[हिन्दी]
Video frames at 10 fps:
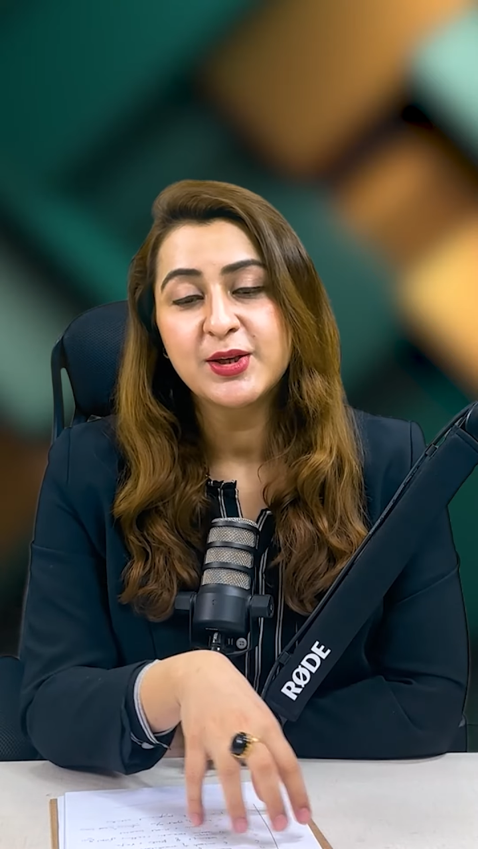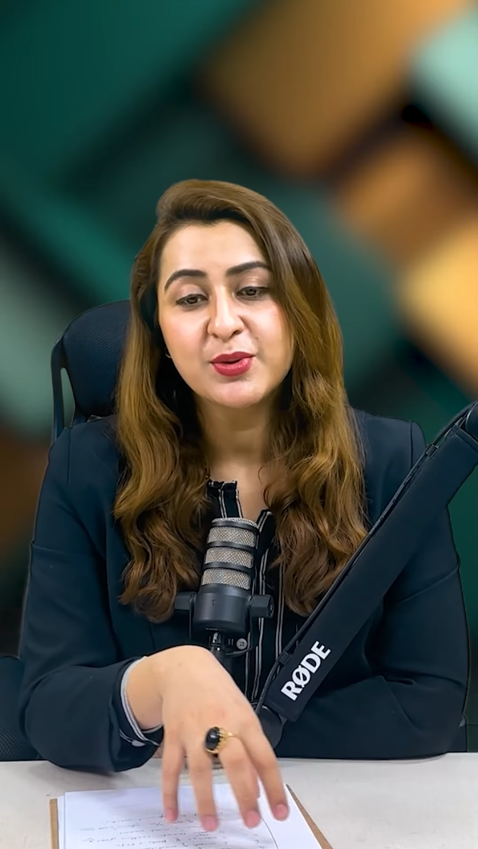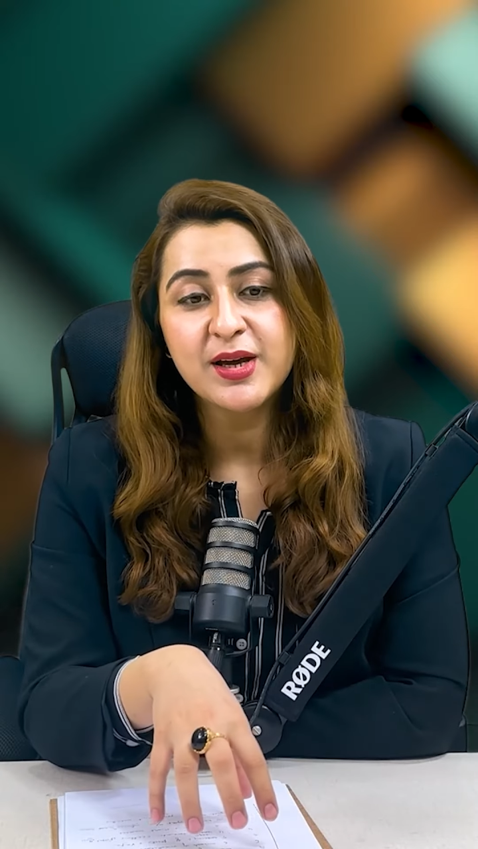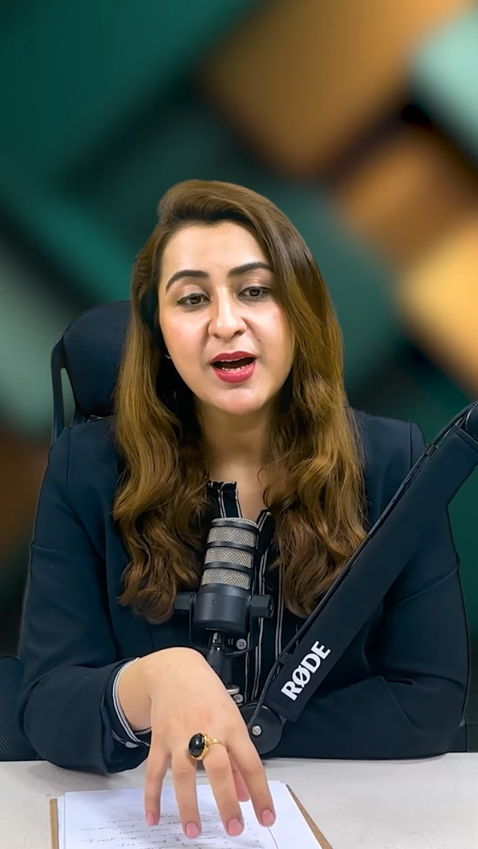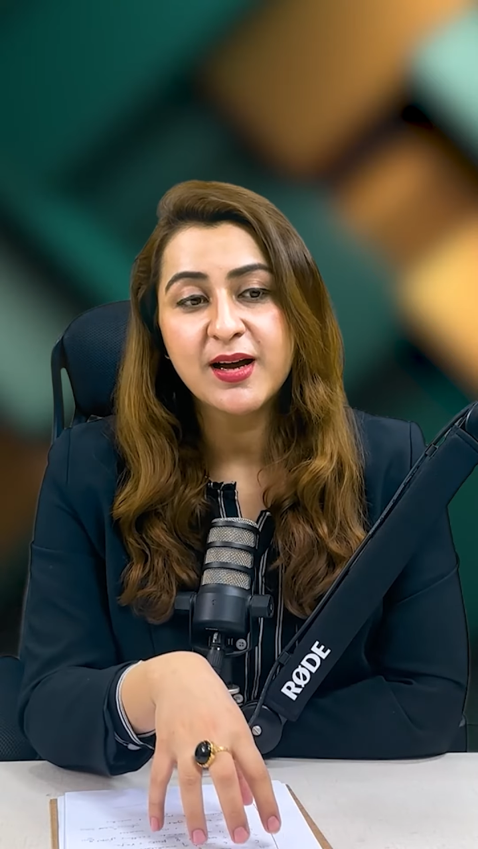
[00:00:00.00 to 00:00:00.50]

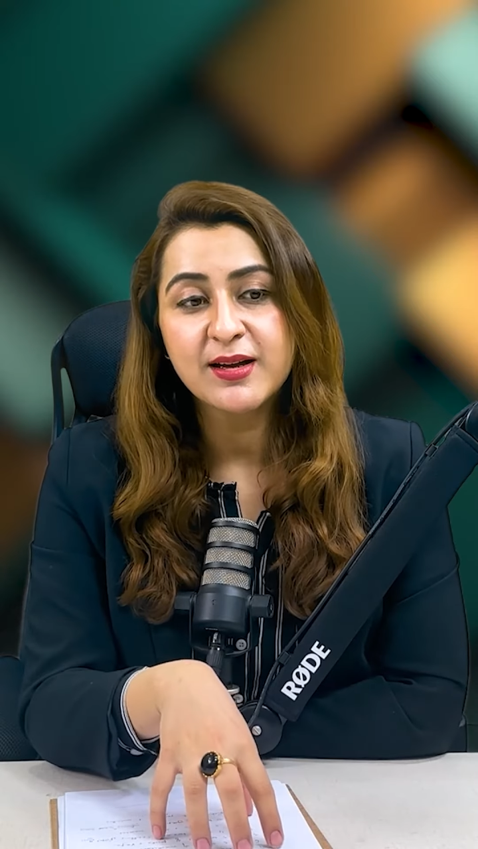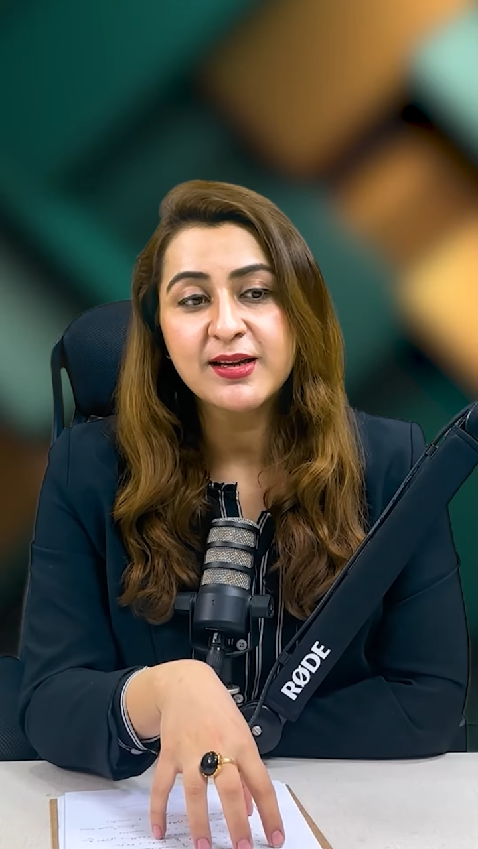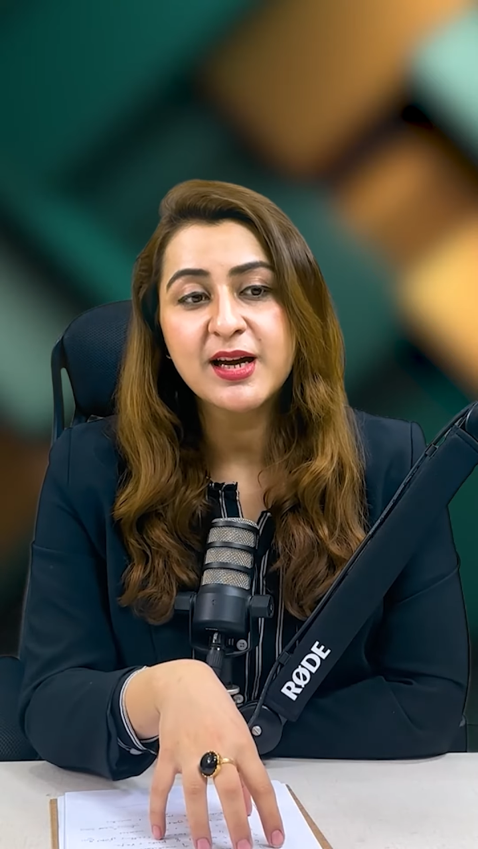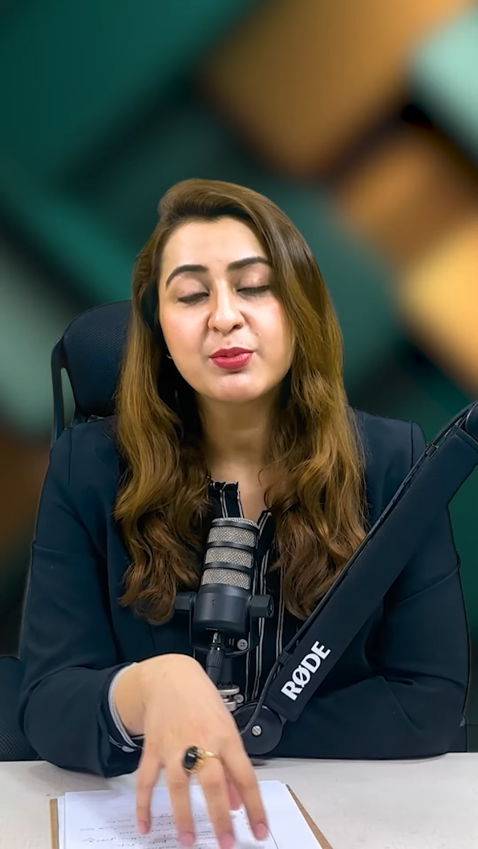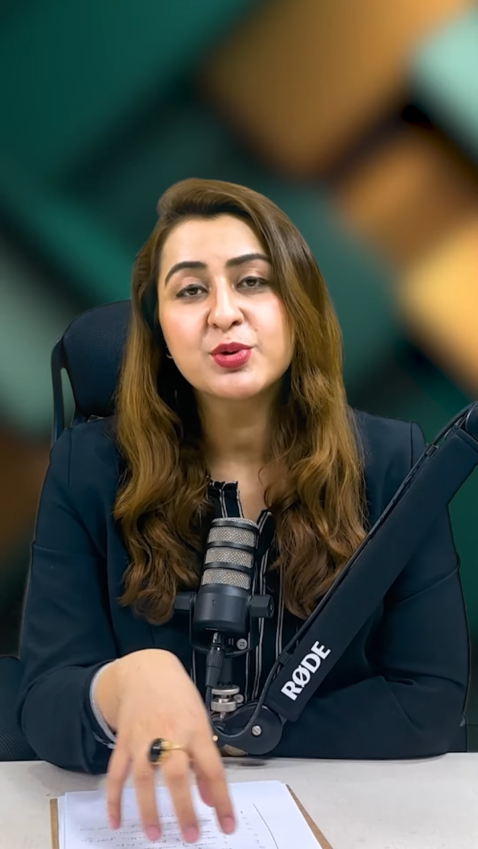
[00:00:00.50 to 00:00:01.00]
क्योंकि
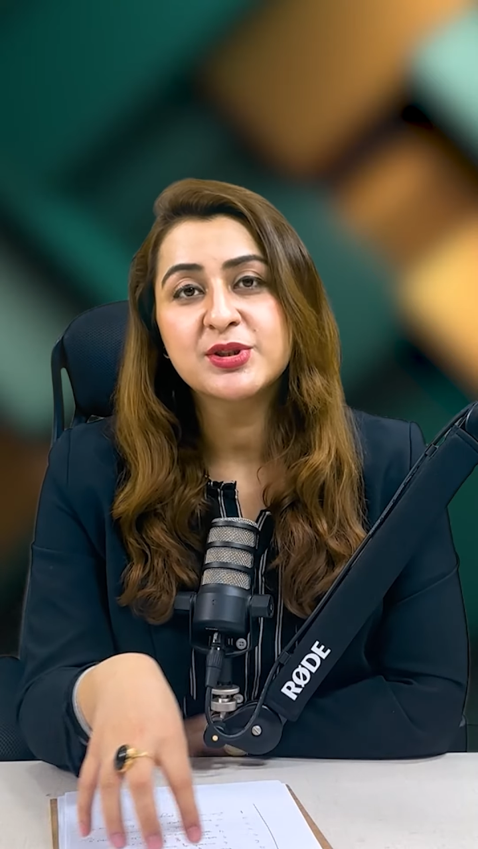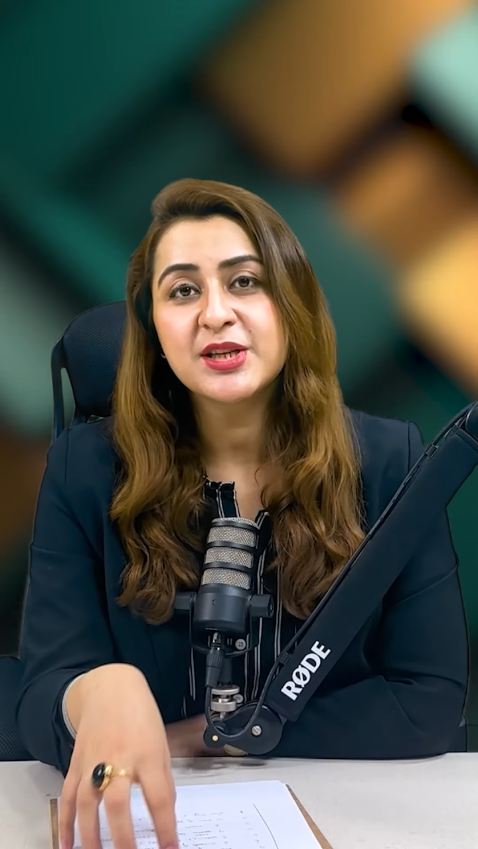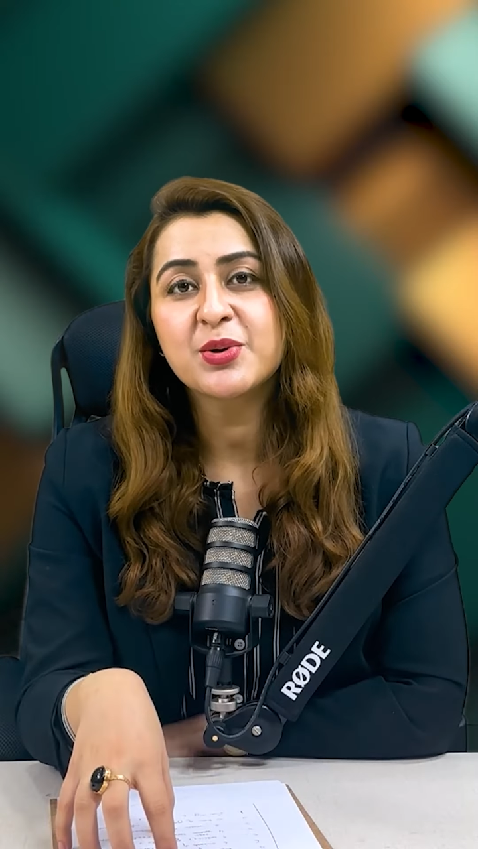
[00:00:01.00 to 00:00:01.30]
अगर आप उसकी